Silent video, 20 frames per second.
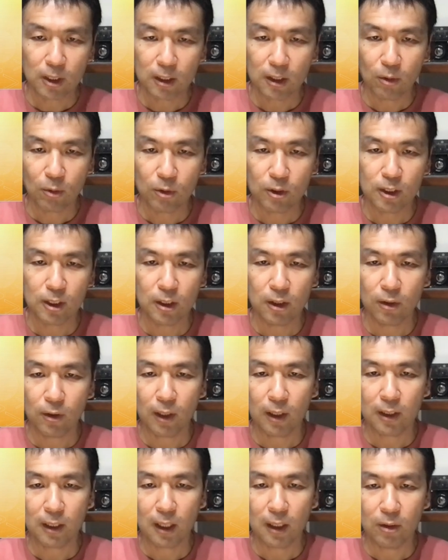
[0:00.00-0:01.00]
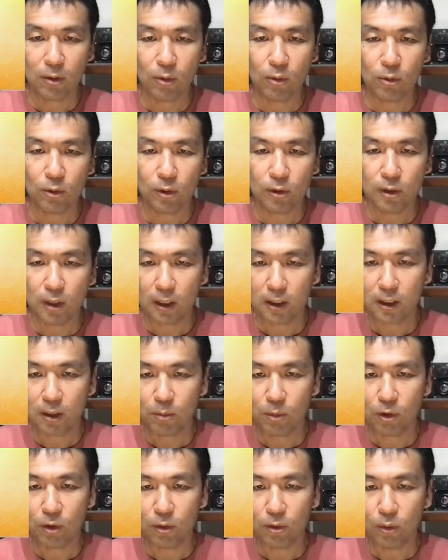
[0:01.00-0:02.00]
えてほしいという方のお問い合わせ
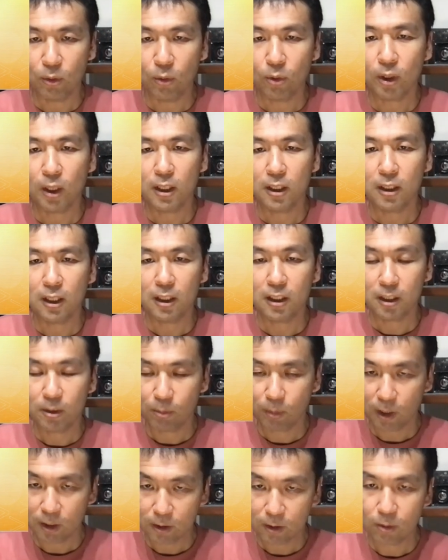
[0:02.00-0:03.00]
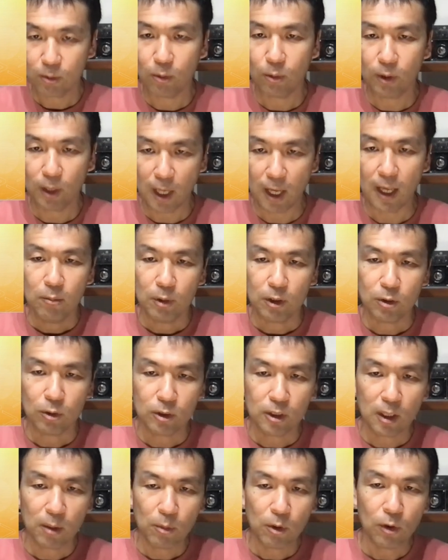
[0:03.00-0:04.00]
もお受けいたしますので、まあ、そ
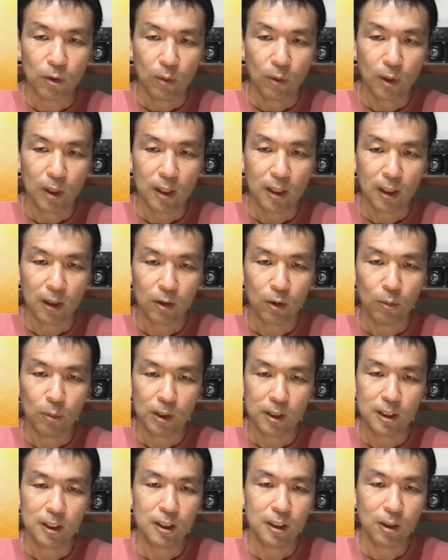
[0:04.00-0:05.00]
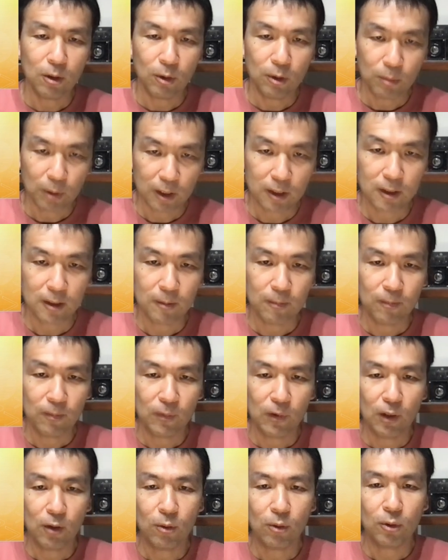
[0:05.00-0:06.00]
ちらもご連絡お待ちしております
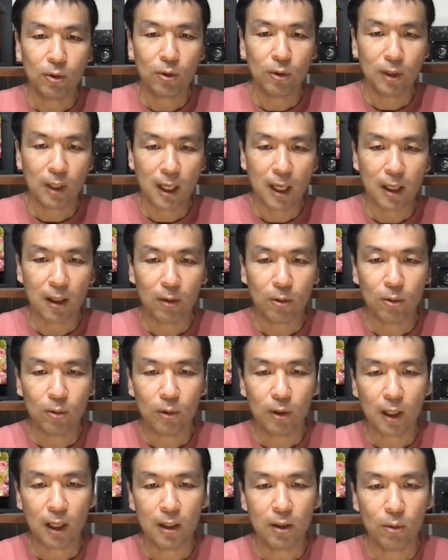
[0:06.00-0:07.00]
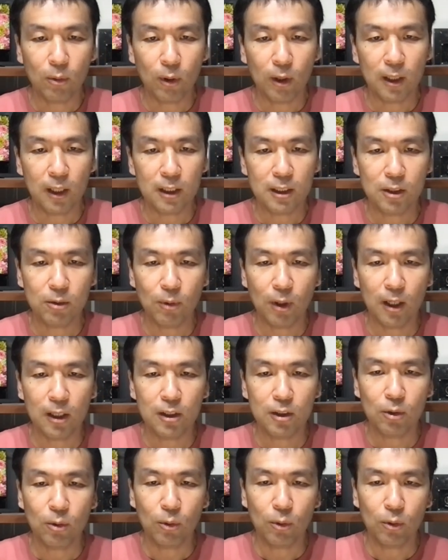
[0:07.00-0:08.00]
ということで今回のお話は
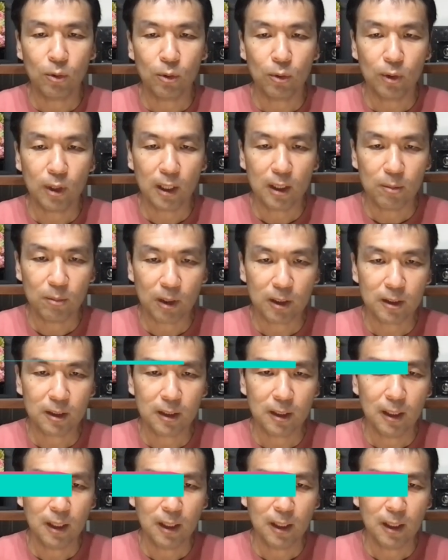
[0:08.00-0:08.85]
以上となります